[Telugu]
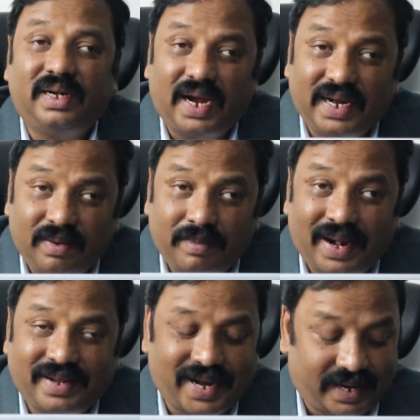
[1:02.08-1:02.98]

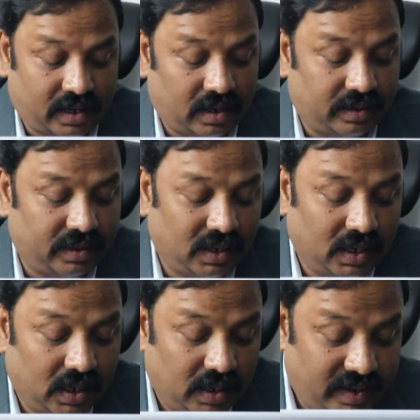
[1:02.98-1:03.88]
డైనమాటెక్
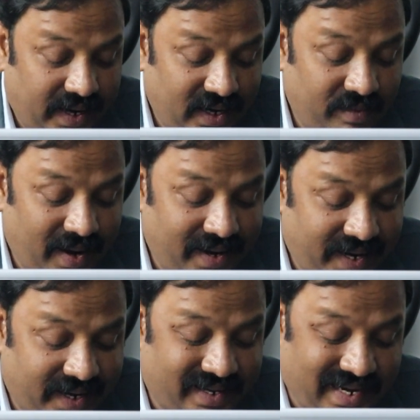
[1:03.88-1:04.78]

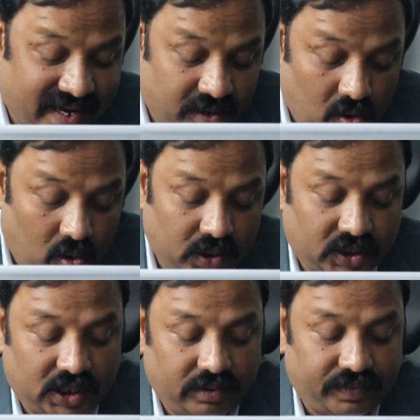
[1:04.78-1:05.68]
డైనమాటిక్
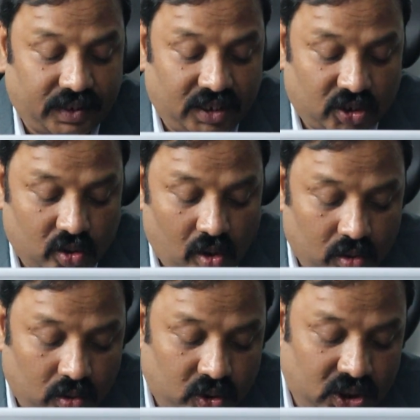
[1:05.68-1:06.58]
టెక్నాలజీ ఈ
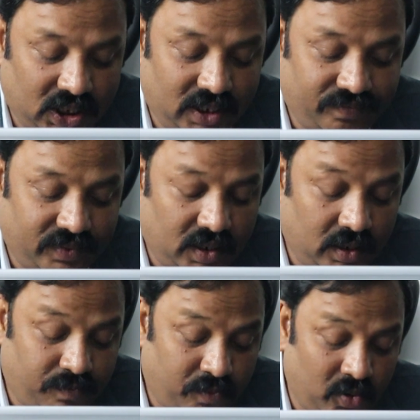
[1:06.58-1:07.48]
స్టాక్ వచ్చి
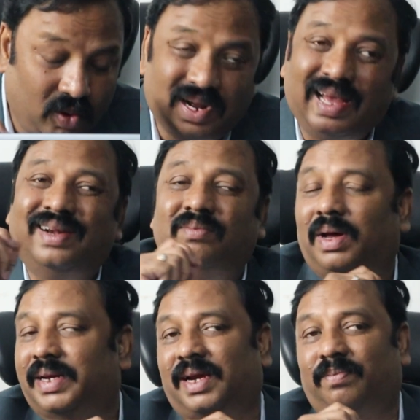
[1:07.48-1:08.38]
ఇప్పుడు కరెంట్
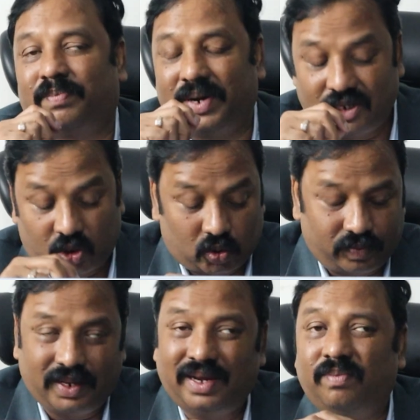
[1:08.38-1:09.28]
మార్కెట్ ప్రైస్
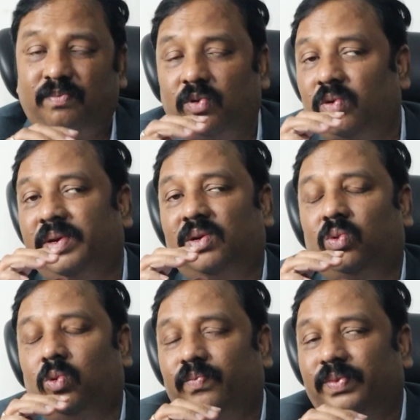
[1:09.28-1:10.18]
నేను ఎప్పుడు
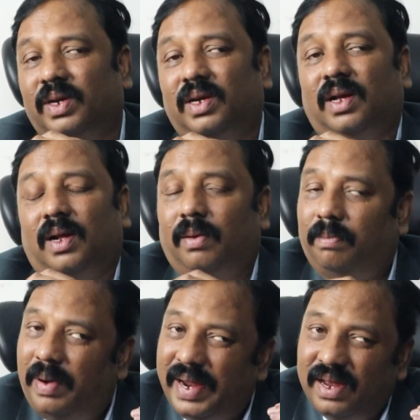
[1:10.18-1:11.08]
మీకు
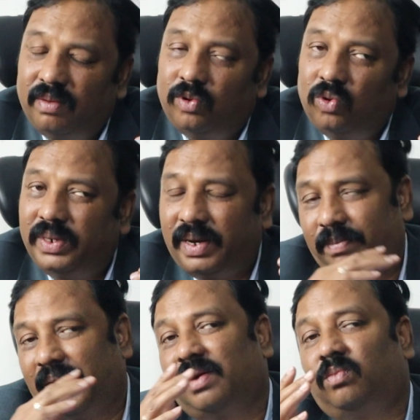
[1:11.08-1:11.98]
బై అబో అంటే
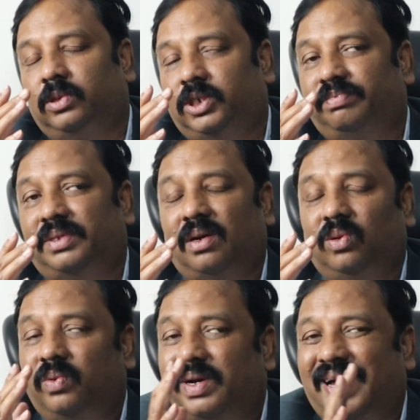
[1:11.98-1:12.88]
బై అబో
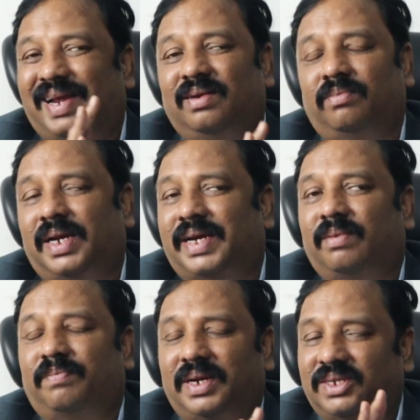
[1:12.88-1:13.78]
చెప్తాను కరెంట్
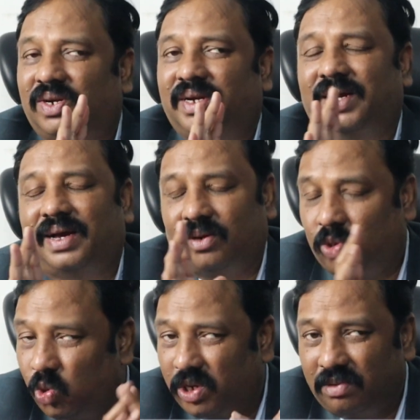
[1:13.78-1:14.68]
మార్కెట్ ప్రైస్ అంటే
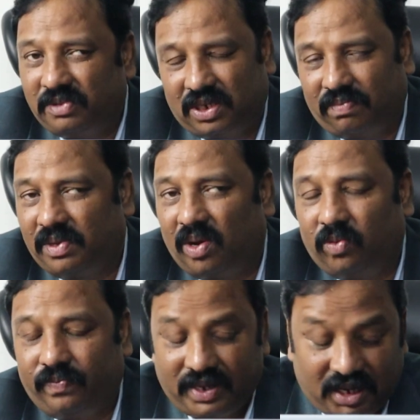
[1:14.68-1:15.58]
టూ టర్మ్స్
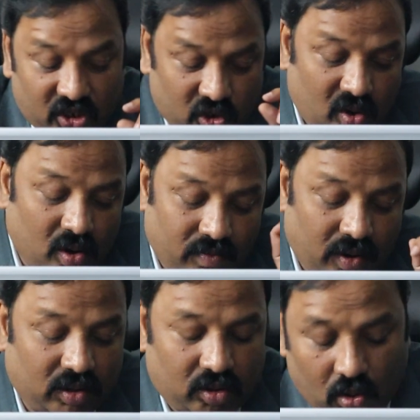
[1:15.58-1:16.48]
చెప్తాను ఈ స్టాక్
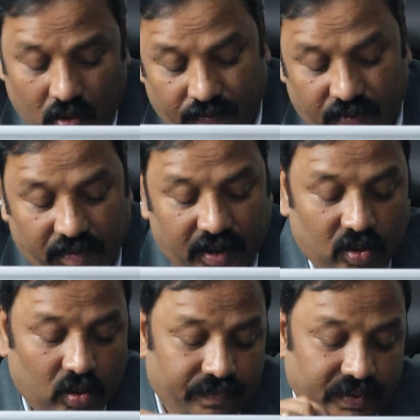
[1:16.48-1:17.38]
మాత్రం ఇప్పుడు
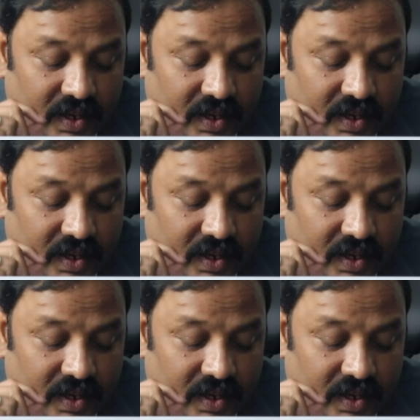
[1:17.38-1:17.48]
మీరు